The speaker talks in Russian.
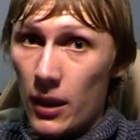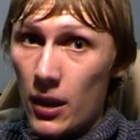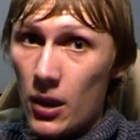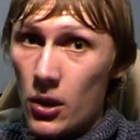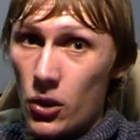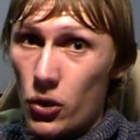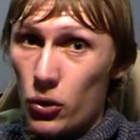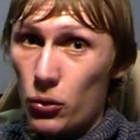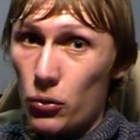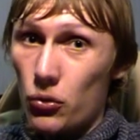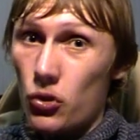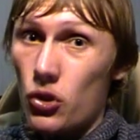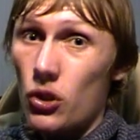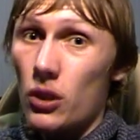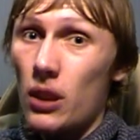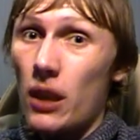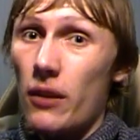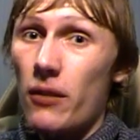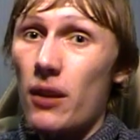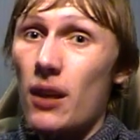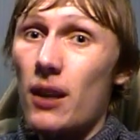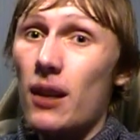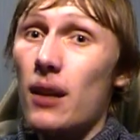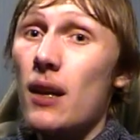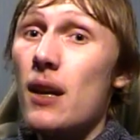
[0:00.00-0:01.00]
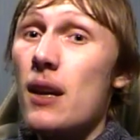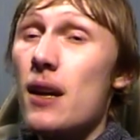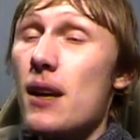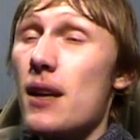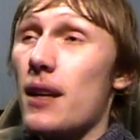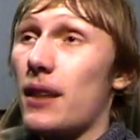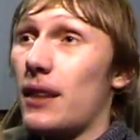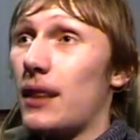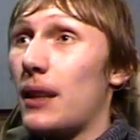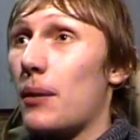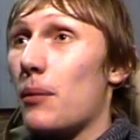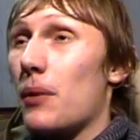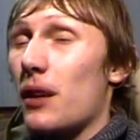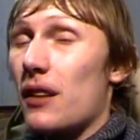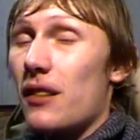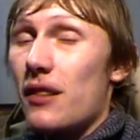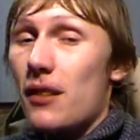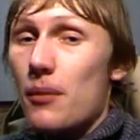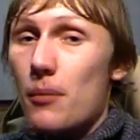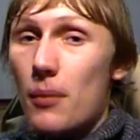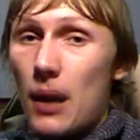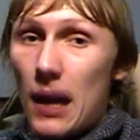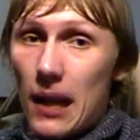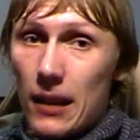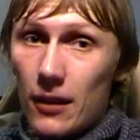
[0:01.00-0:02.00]
что человек на
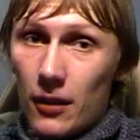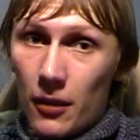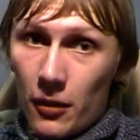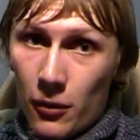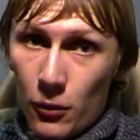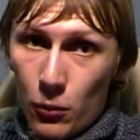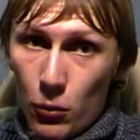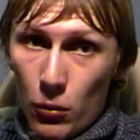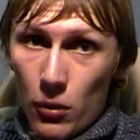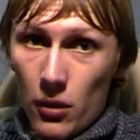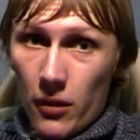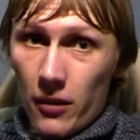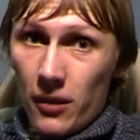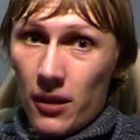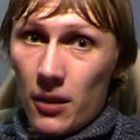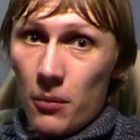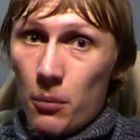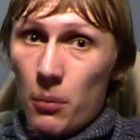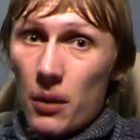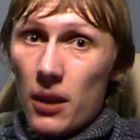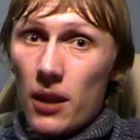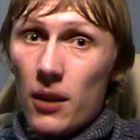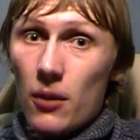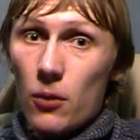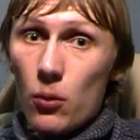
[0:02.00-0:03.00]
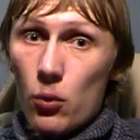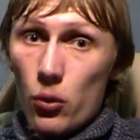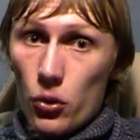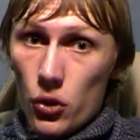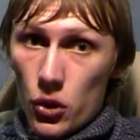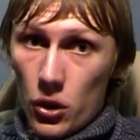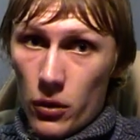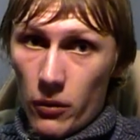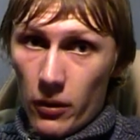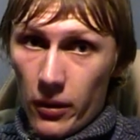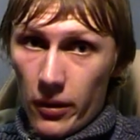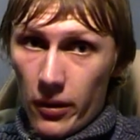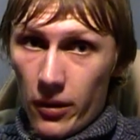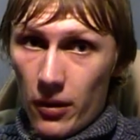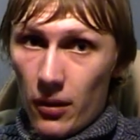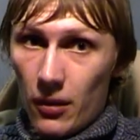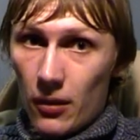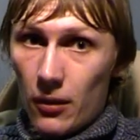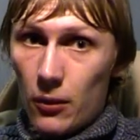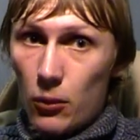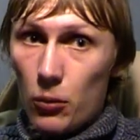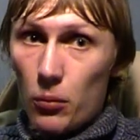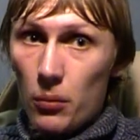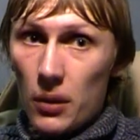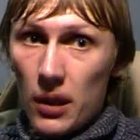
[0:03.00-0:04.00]
максимальной скорости переучивается из
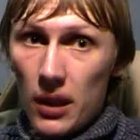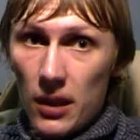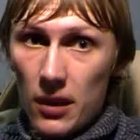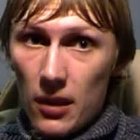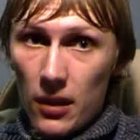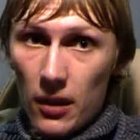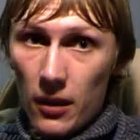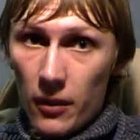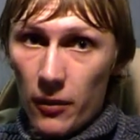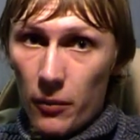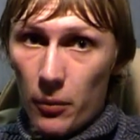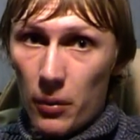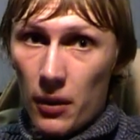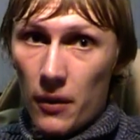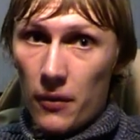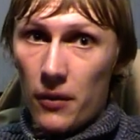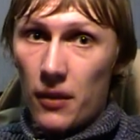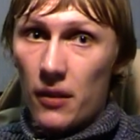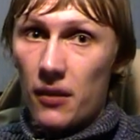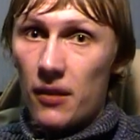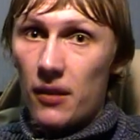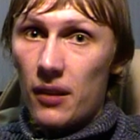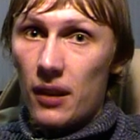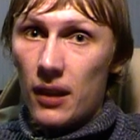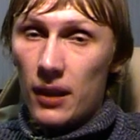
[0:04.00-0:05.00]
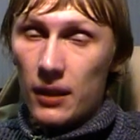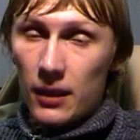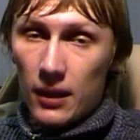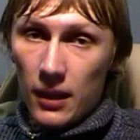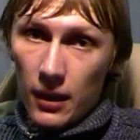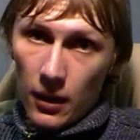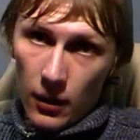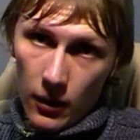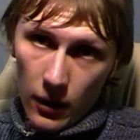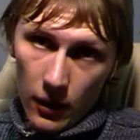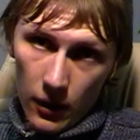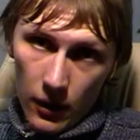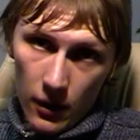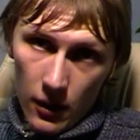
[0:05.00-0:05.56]
любителей в профессионалы.